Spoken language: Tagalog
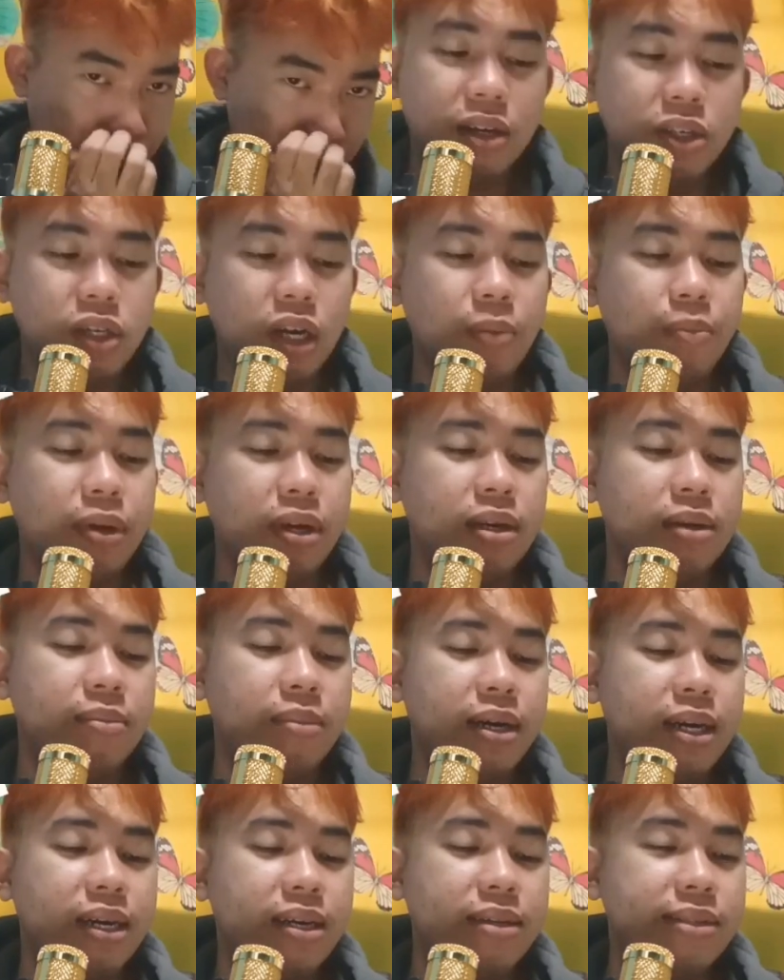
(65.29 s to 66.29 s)
Siyempre
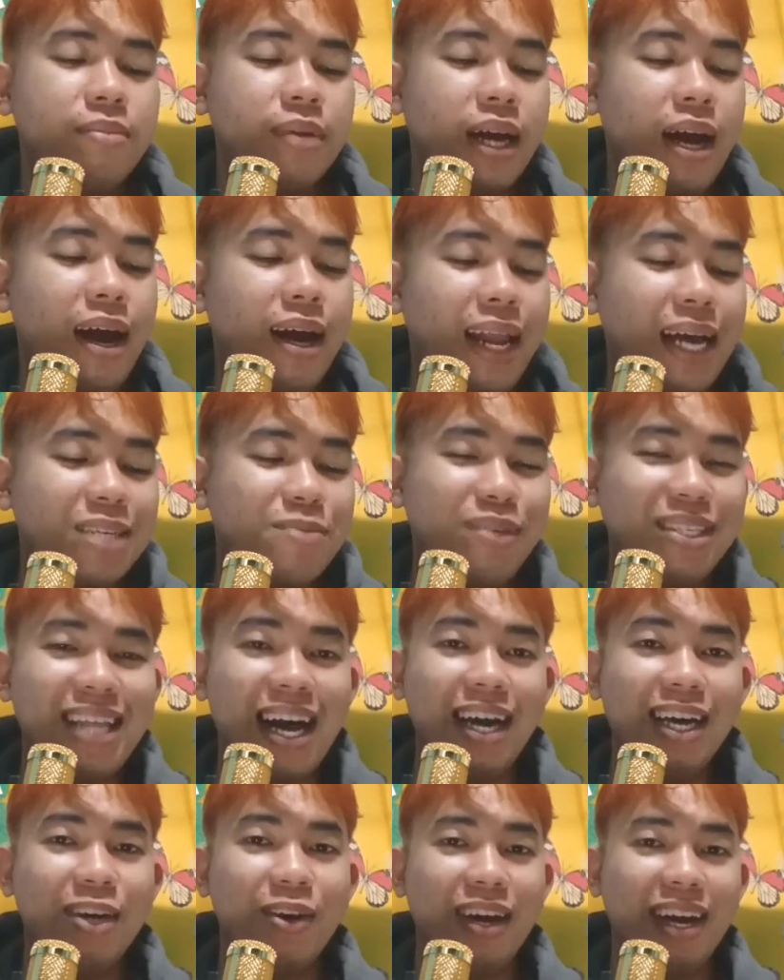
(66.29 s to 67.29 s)
naman, kakaklasmate
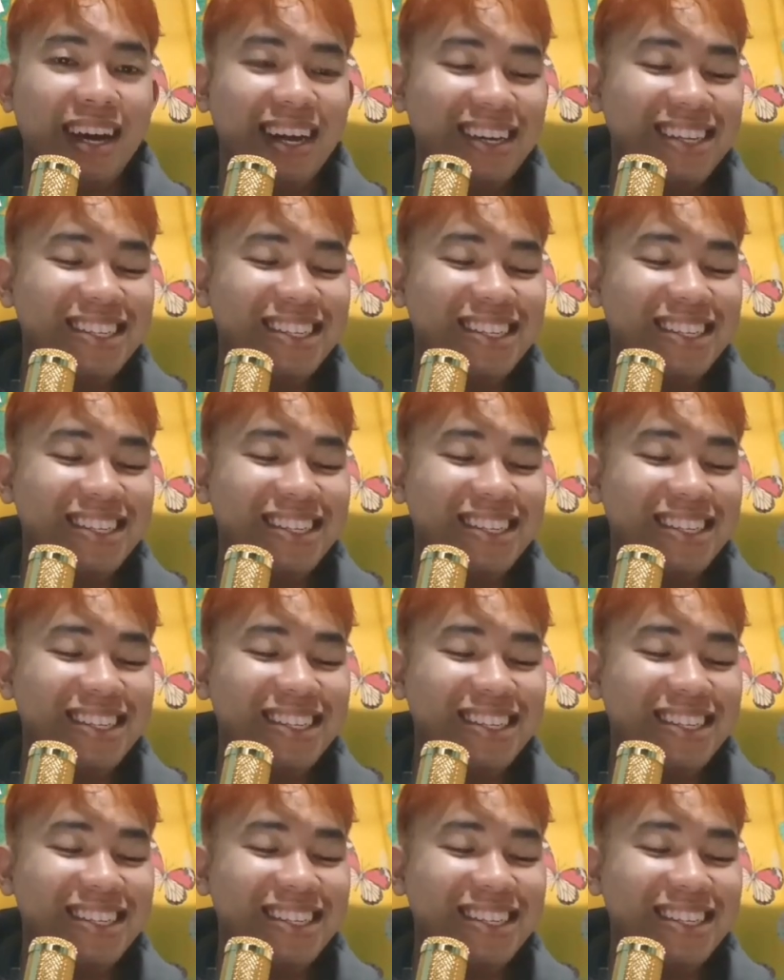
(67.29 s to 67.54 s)
tayo eh.